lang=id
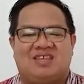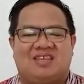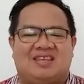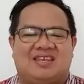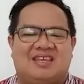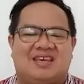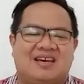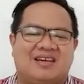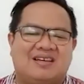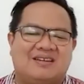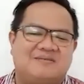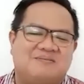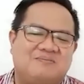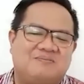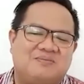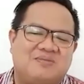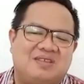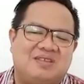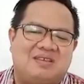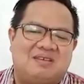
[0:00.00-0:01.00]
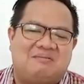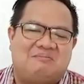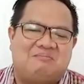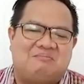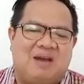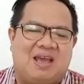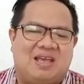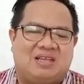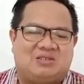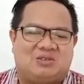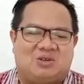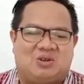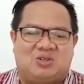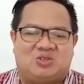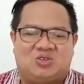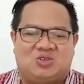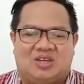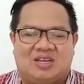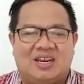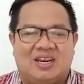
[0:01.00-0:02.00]
Ya, baik
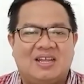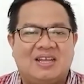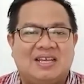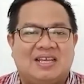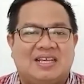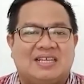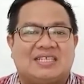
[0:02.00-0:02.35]
saudara-saudara,